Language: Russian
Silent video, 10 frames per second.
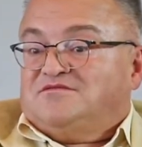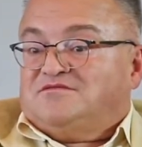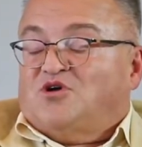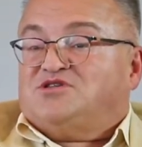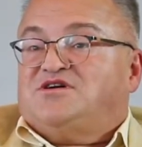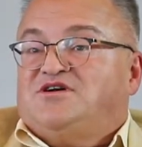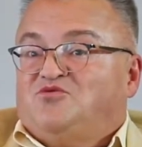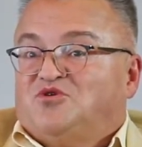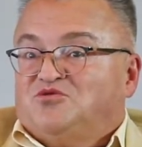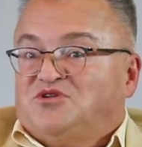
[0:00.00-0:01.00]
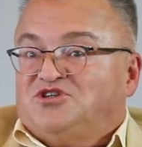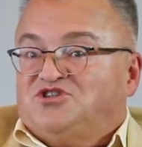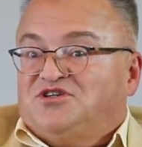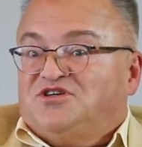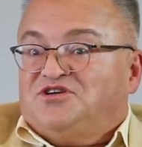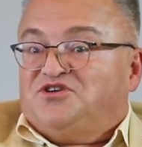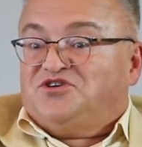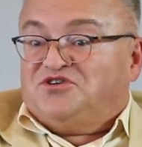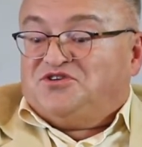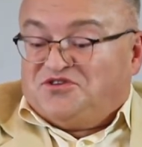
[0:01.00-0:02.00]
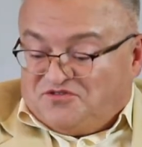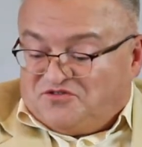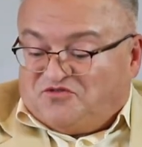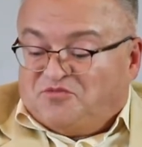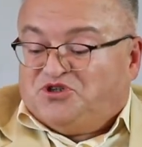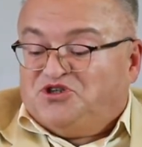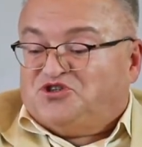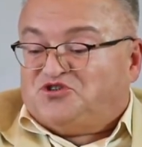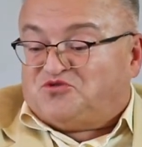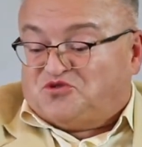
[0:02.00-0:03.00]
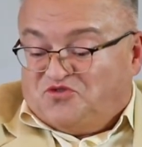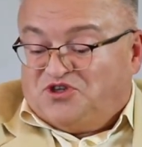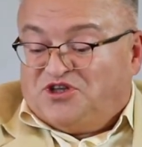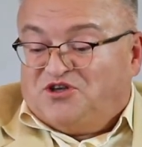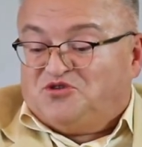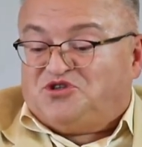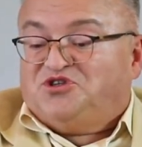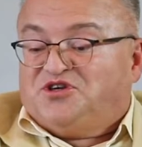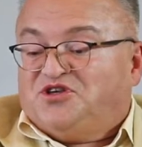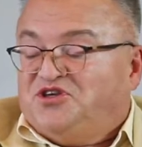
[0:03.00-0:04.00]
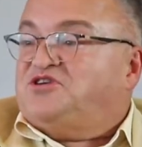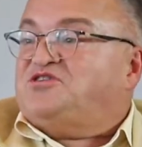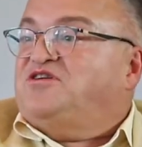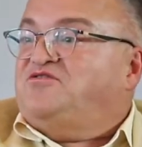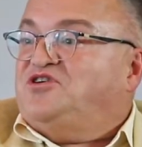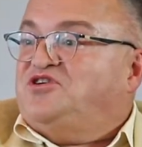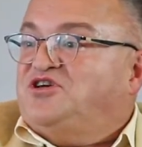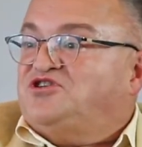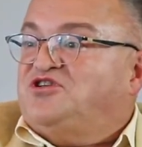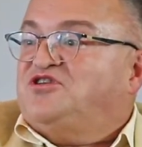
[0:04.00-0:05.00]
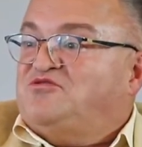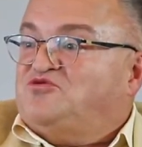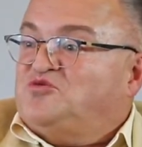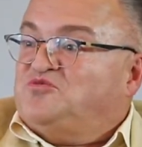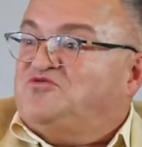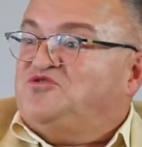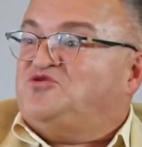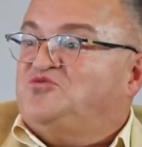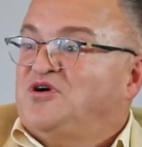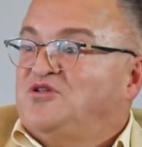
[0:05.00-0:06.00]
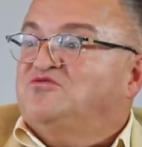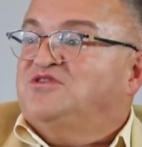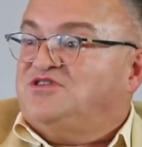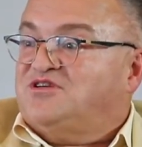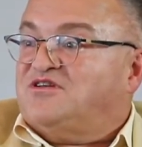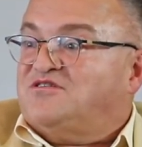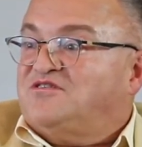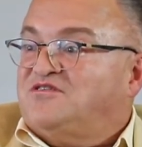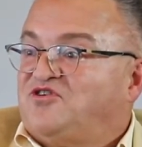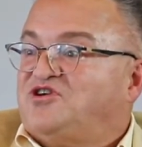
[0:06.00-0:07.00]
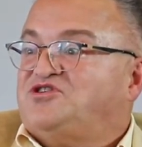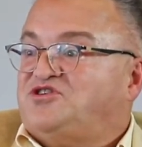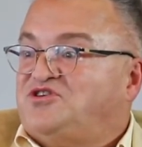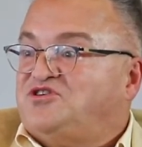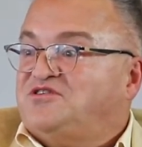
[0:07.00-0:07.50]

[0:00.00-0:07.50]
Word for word: АЗХО, да даже э, вообще ничего. То есть вы не даете никаких оснований даже для того, чтобы завести уголовное дело в России.